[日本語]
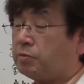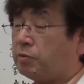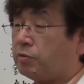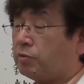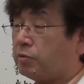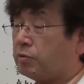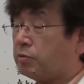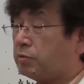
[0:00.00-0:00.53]

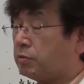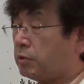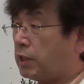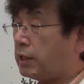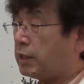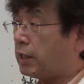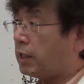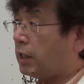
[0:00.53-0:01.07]
肪
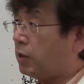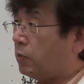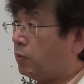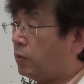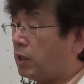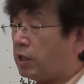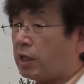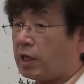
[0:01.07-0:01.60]
が高い
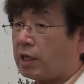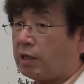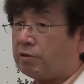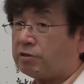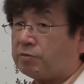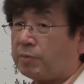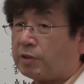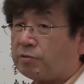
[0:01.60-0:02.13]
方が血
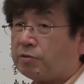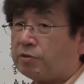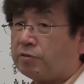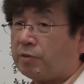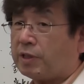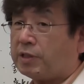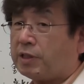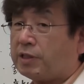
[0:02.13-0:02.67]
管が詰まると
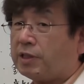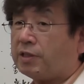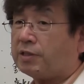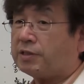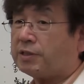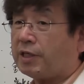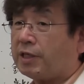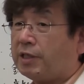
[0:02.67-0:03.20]
言われていて
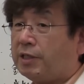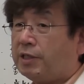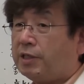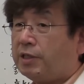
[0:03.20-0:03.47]
ですね、